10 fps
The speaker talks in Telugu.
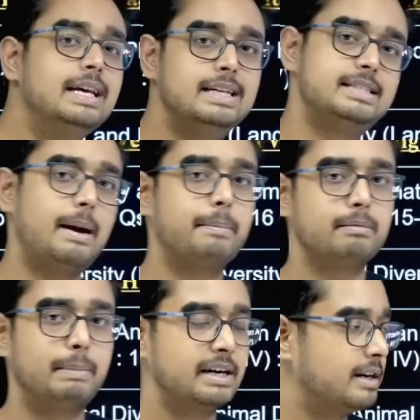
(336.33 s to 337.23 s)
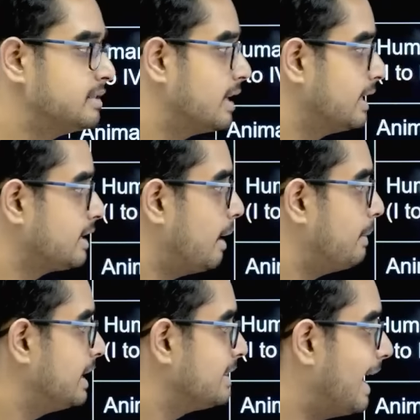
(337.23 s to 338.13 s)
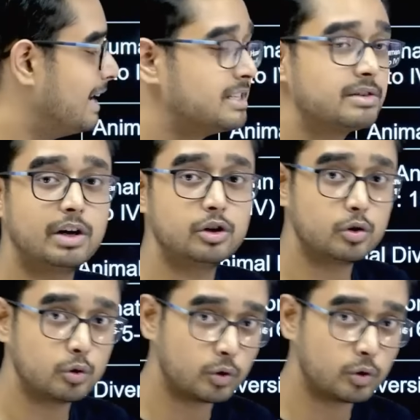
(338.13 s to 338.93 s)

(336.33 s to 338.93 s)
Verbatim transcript: ఈ చాప్టర్ పెట్టడం జరిగింది కాబట్టి దాని నుంచి వన్ టు టూ